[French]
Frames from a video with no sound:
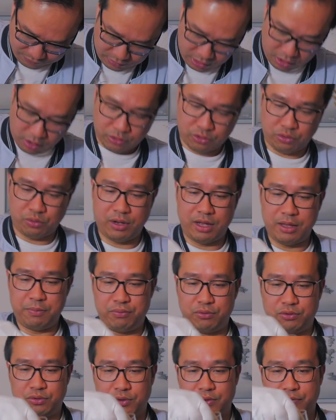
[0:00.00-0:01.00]
alors celui-là est
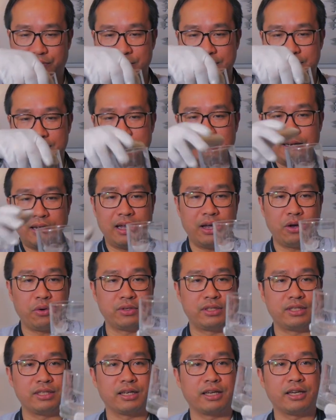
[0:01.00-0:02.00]
plutôt facile à
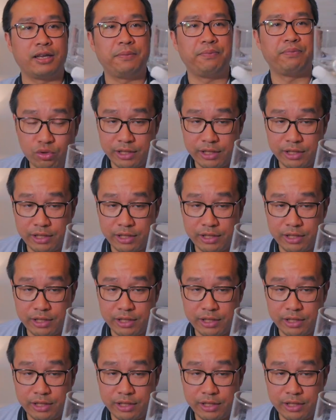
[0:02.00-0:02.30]
retirer.